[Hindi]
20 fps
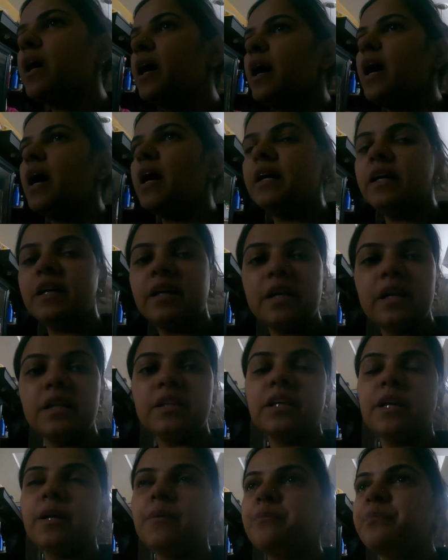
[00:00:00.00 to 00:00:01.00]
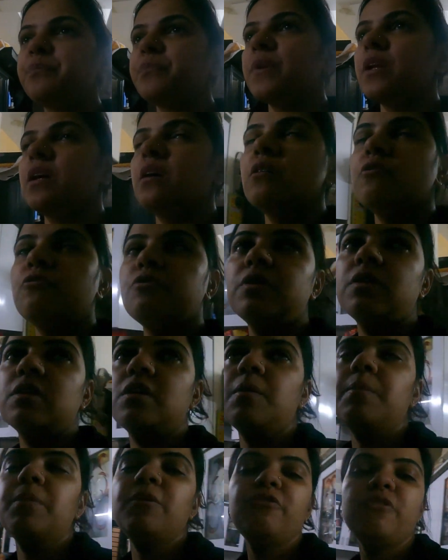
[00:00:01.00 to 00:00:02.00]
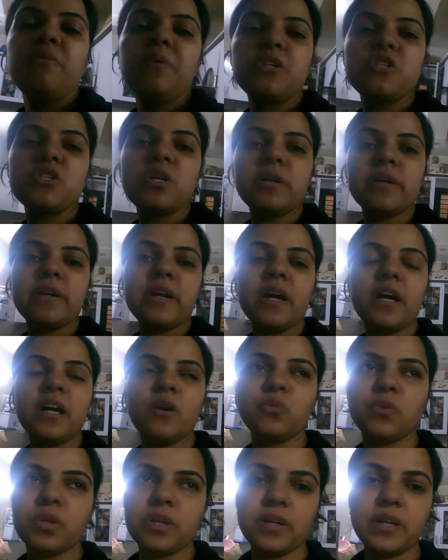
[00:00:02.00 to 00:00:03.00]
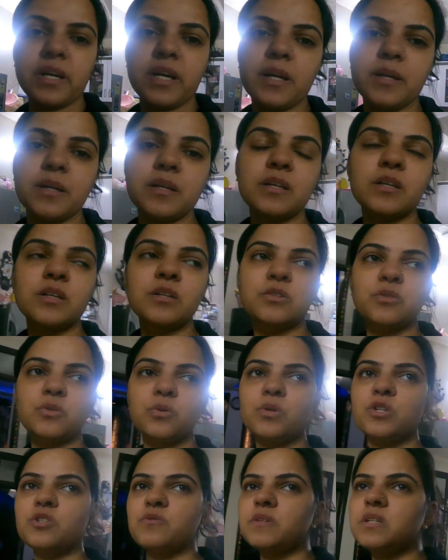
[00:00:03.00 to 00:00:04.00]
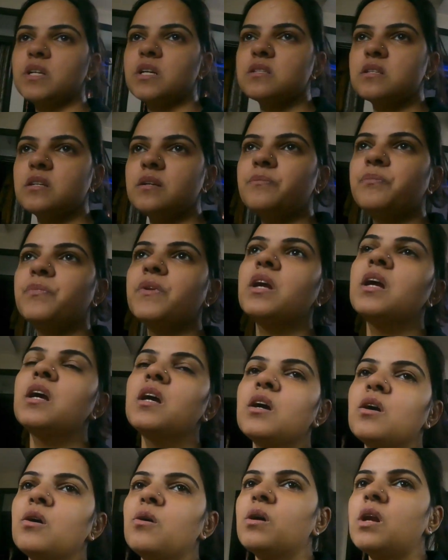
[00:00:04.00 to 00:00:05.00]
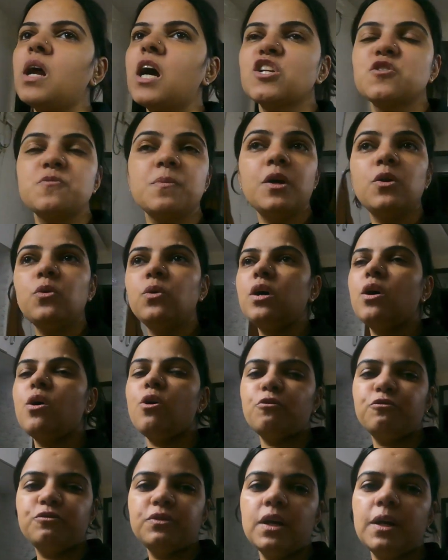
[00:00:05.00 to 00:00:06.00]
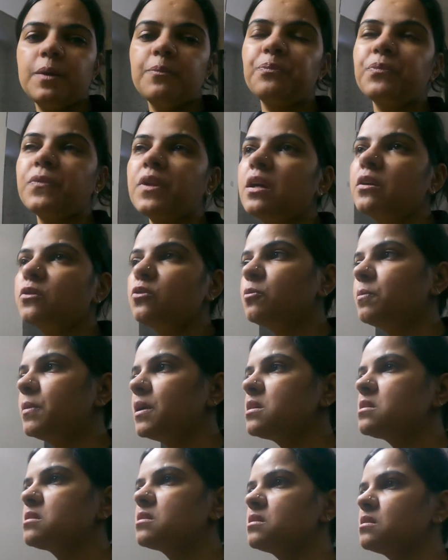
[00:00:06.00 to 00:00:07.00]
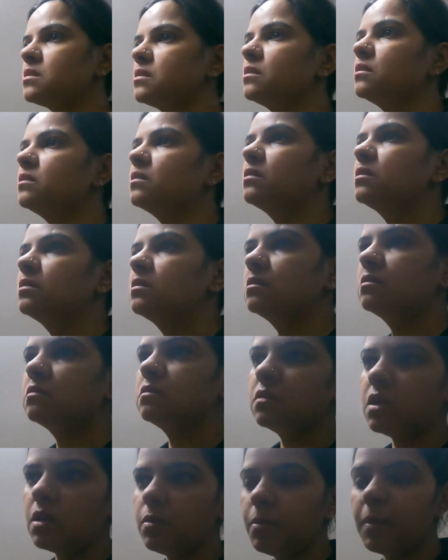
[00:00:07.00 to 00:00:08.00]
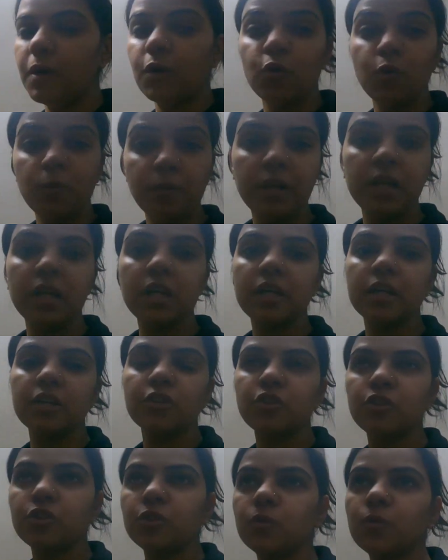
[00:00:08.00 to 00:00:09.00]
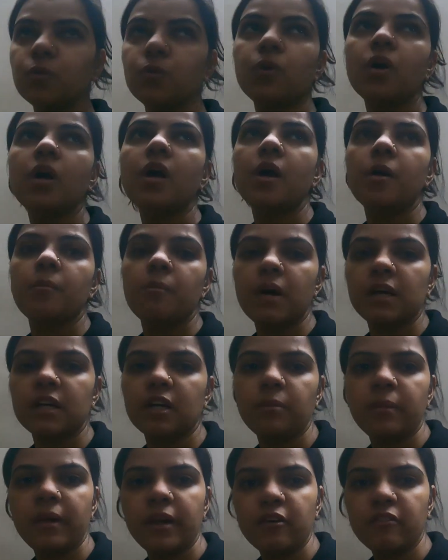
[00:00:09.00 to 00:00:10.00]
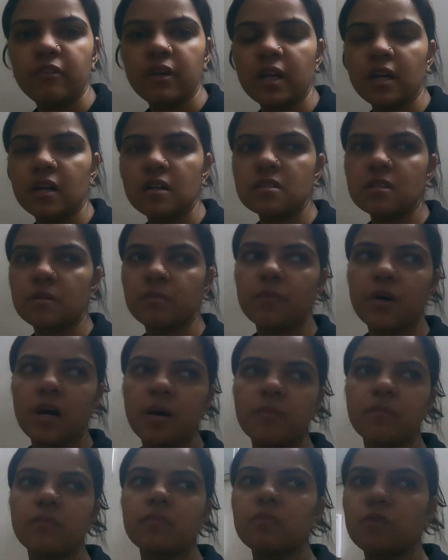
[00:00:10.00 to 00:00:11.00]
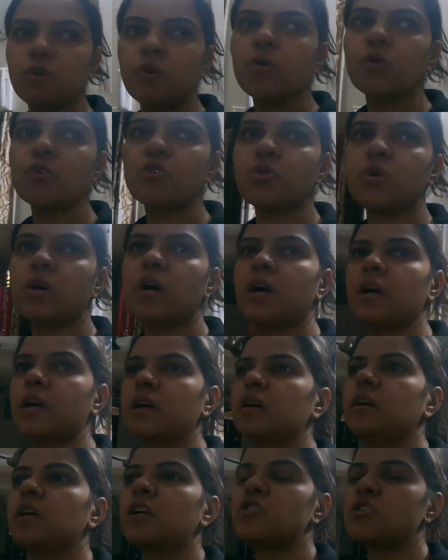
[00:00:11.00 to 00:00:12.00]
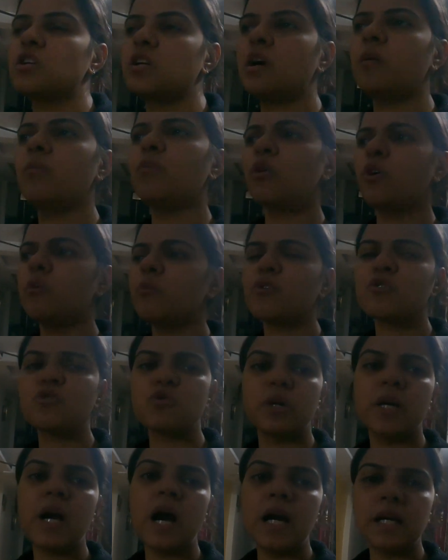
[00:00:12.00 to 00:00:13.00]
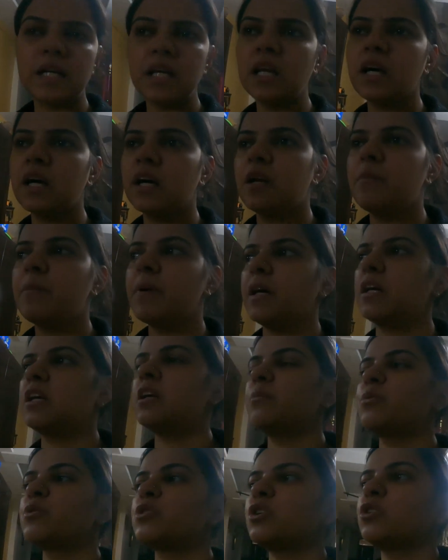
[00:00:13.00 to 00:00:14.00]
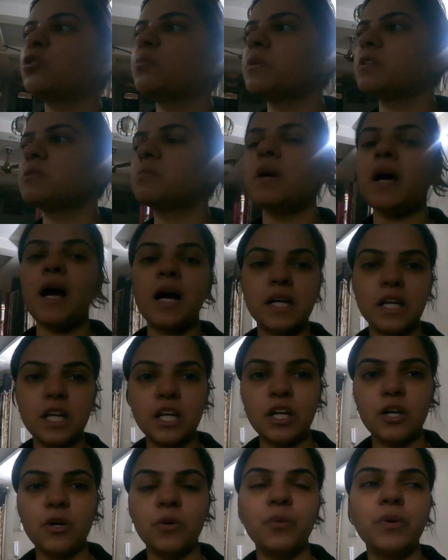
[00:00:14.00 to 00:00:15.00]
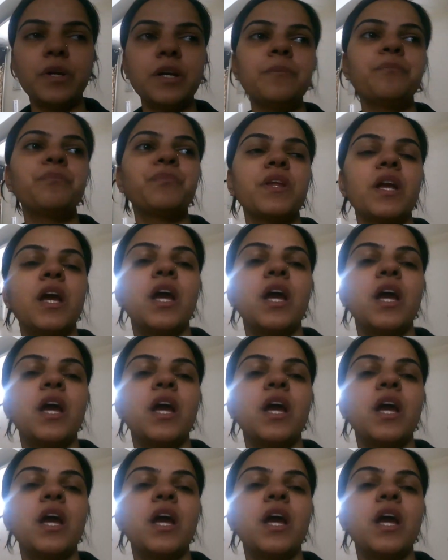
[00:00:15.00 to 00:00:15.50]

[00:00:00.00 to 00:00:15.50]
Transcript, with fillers: है हेडेक रहता है फिर कभी फीवर चढ़ रहा है उतर रहा है तो इस वजह से और आज भी रुका ऑफ था तो बस अभी मैं रूम ठीक करती हूँ बाकी मेट वगैरह सब काम हो चुका है किचन का भी ऑलमोस्ट हो गया आटा लगाना बाकी है मुझे तो बस मैं आटा लगाऊंगी